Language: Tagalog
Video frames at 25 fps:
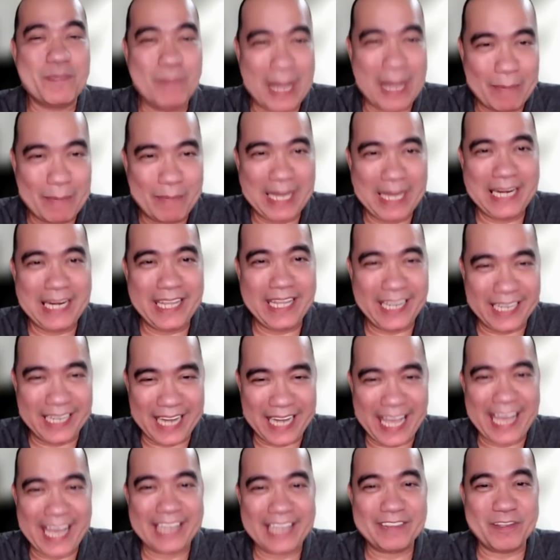ibabalik
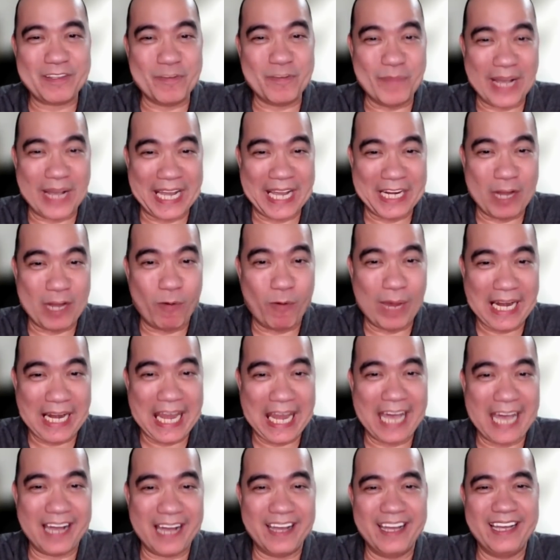lahat yung mga
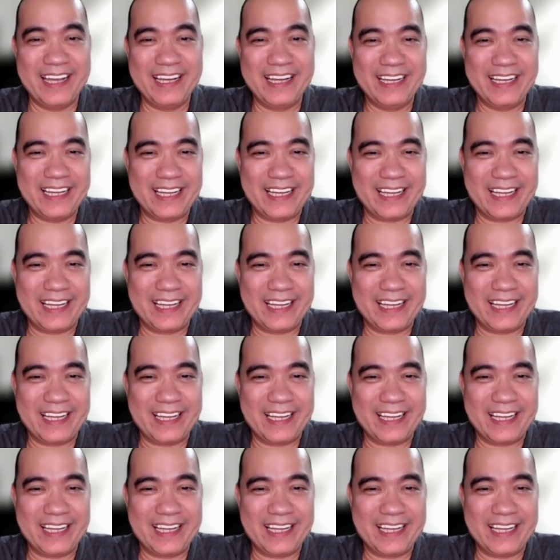nawalang